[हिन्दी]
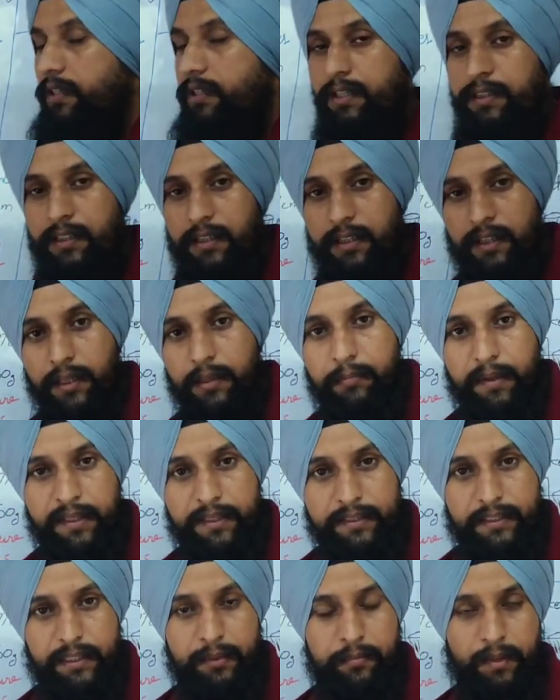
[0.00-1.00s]
पूछ लिया जाता है कि
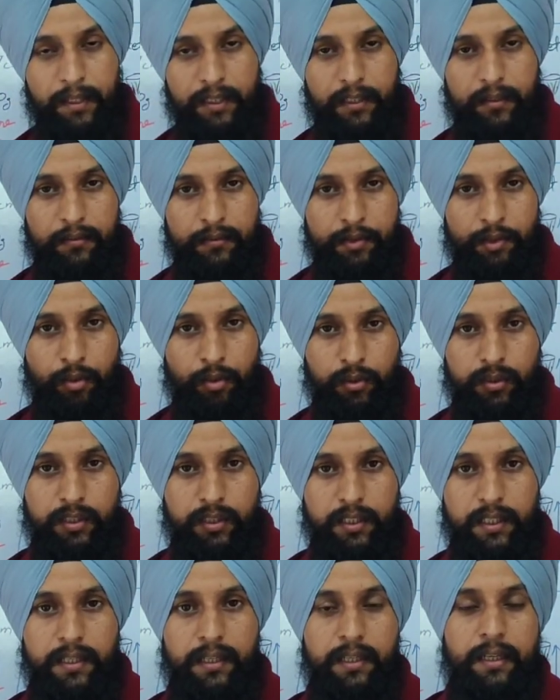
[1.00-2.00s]
बास्केटबॉल जो
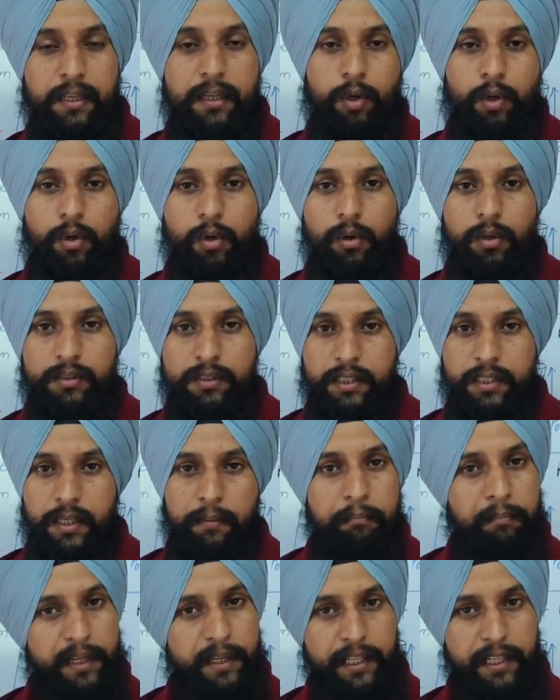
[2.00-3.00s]
होती है वो कौन
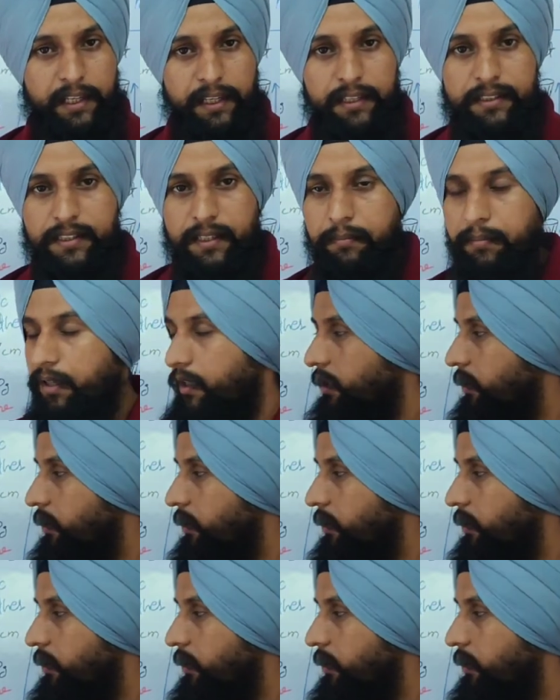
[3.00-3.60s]
से मटीरियल